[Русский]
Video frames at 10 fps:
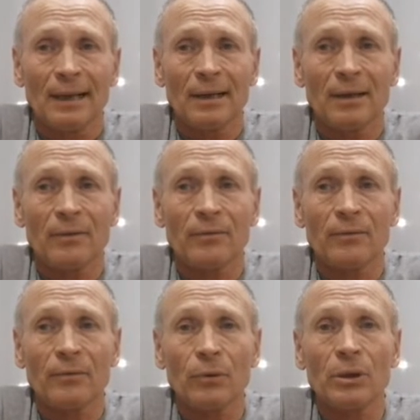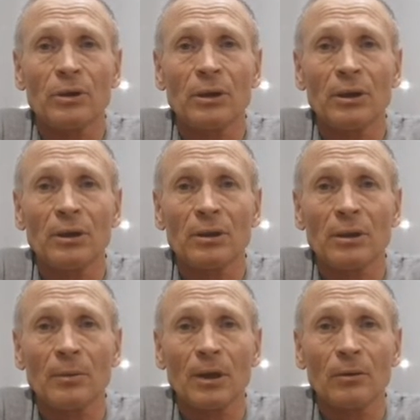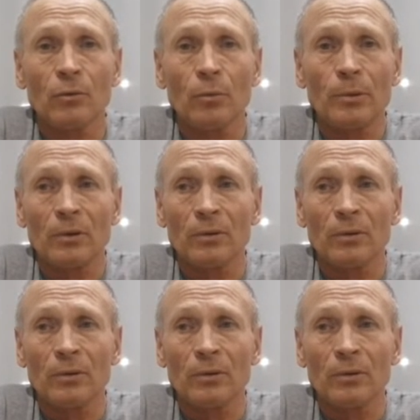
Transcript: Э, в 2011 году,